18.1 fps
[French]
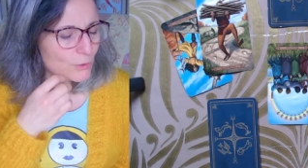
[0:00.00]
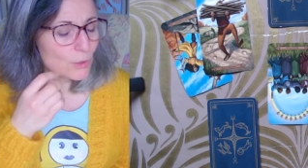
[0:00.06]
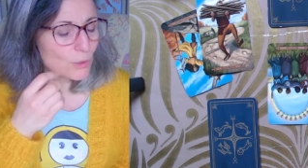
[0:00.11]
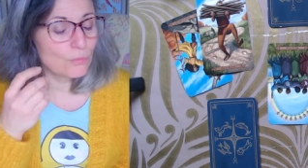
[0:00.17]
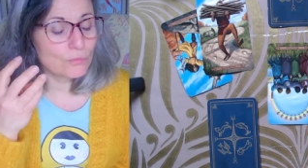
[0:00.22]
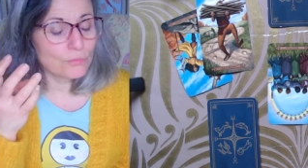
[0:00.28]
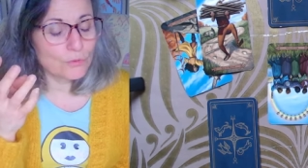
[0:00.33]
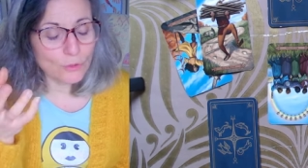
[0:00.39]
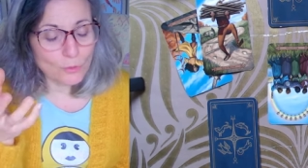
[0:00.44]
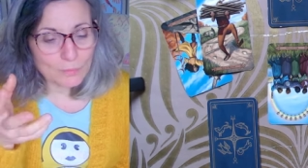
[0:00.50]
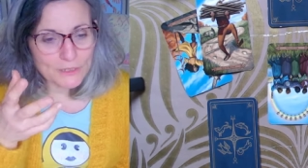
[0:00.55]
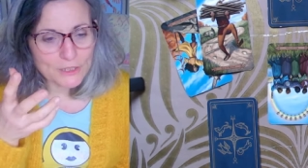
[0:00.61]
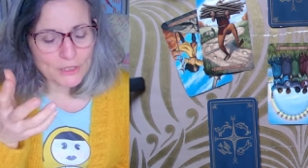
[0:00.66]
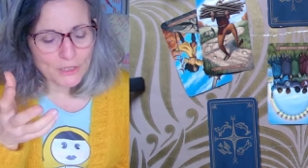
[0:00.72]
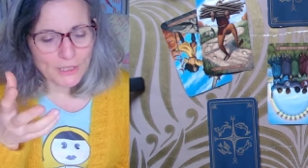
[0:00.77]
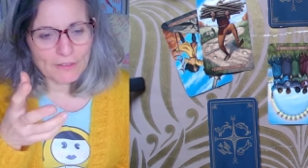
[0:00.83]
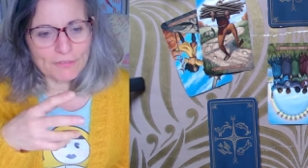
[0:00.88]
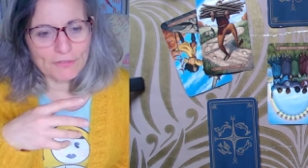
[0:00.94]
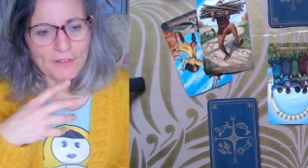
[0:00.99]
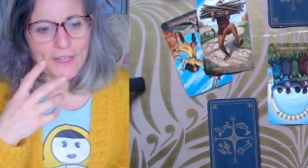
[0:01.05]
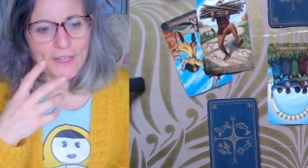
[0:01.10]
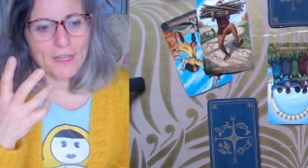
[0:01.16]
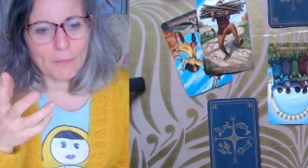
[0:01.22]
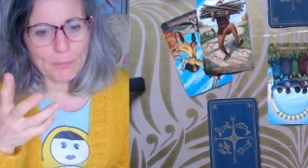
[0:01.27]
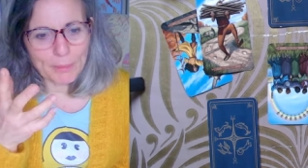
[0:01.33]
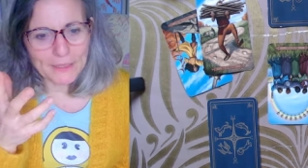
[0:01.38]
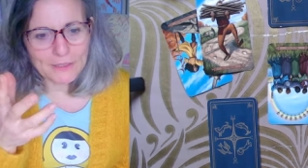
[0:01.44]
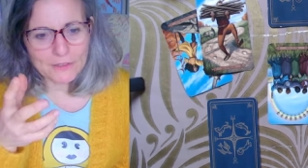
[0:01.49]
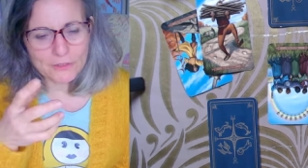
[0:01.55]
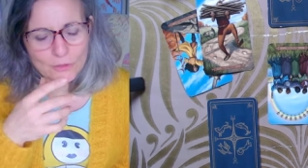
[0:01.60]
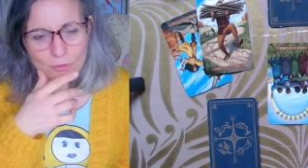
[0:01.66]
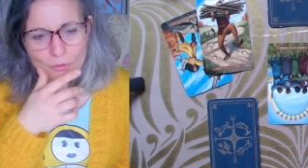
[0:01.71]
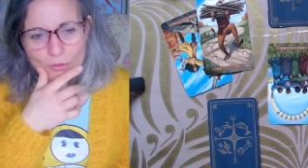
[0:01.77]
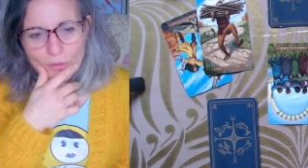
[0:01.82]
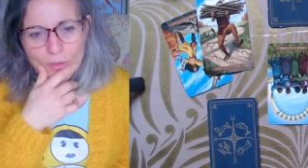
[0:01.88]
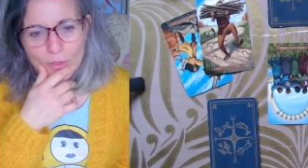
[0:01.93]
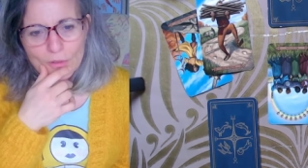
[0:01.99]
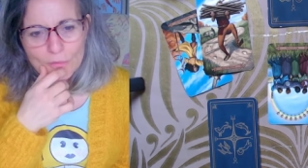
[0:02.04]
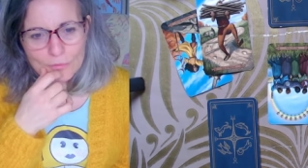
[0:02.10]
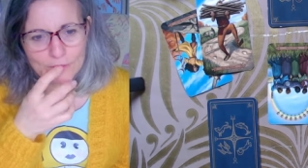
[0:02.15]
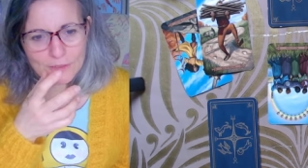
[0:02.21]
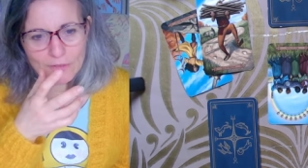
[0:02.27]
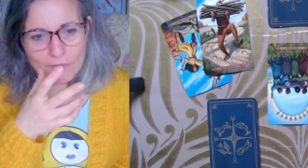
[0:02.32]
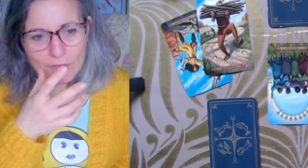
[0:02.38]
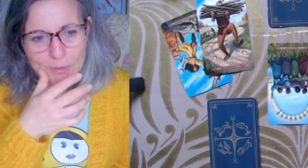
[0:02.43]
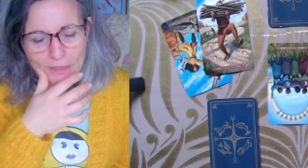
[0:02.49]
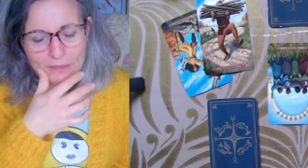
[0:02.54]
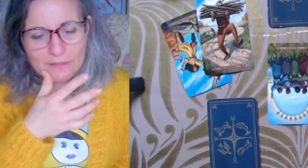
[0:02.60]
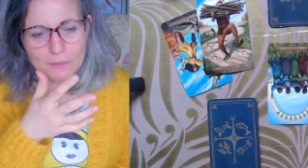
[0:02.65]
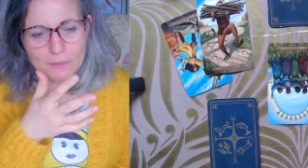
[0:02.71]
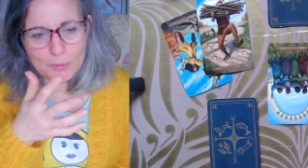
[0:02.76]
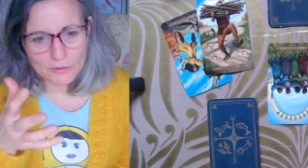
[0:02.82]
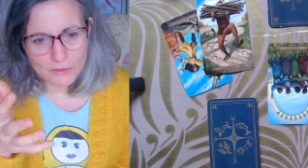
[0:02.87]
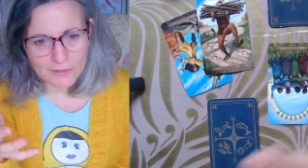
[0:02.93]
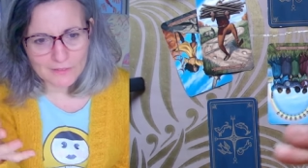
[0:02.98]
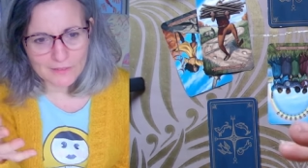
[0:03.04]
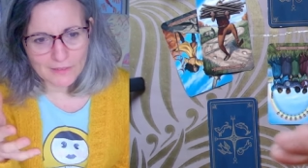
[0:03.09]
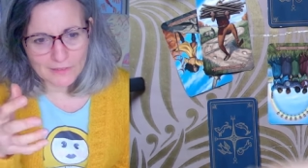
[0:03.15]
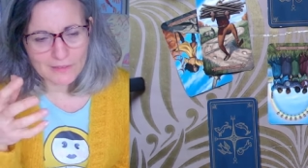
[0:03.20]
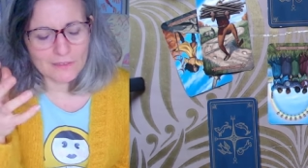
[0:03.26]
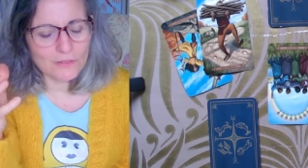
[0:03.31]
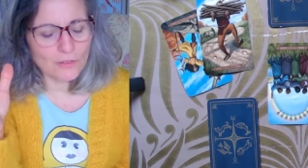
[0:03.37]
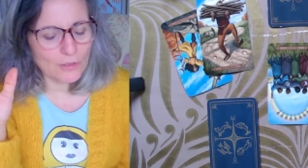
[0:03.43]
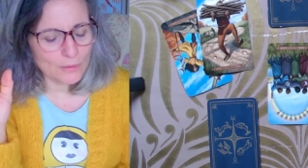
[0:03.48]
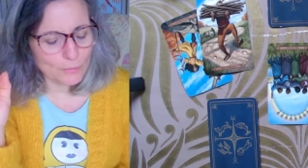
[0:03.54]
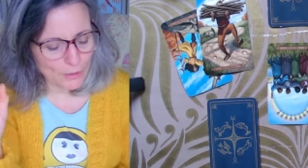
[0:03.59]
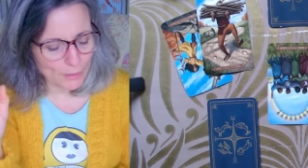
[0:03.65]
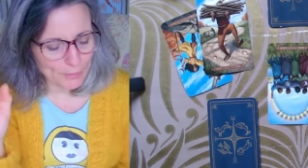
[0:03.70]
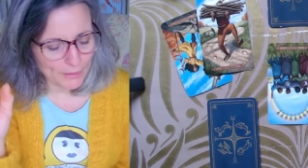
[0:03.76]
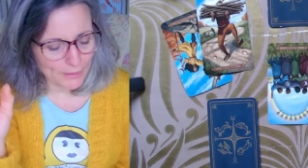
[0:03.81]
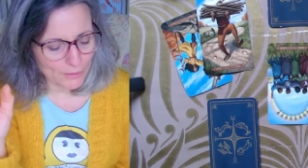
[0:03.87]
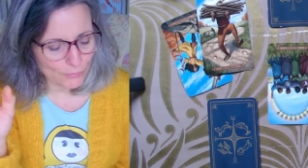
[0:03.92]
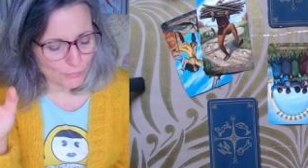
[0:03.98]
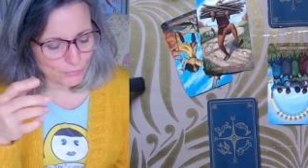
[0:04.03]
que vous obligez à faire parce que vous savez bien que c'est pendant un certain temps et puis après.